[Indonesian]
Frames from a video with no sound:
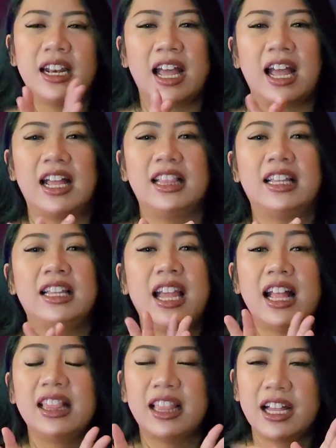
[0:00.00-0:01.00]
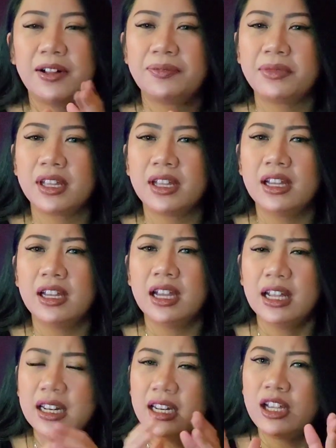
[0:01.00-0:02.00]
Nah ternyata
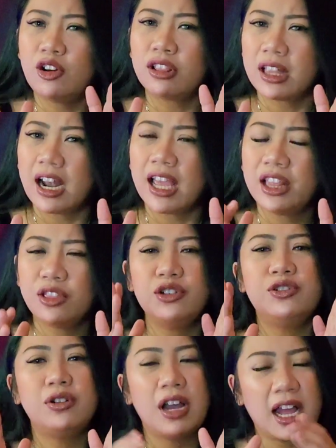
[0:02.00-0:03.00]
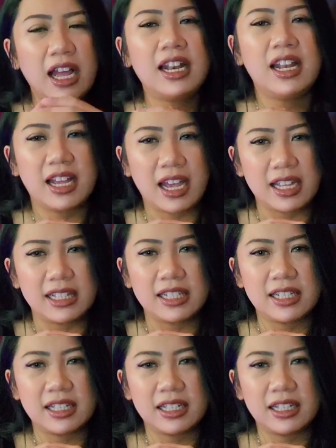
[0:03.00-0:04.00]
di kota lain tuh juga ada
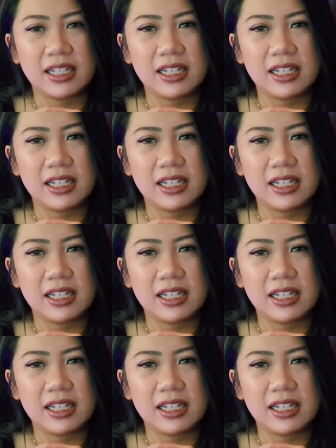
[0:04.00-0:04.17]
guys.